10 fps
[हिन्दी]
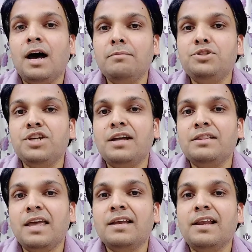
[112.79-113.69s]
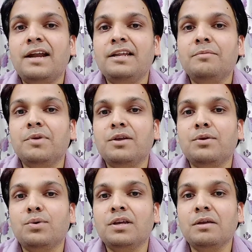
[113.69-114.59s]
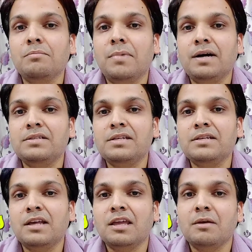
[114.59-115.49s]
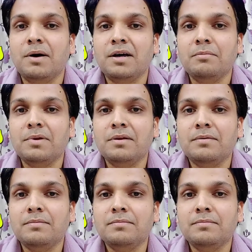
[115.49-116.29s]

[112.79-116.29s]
अब जानते हैं कैलेडियम के रोगी की मानसिकता के बारे में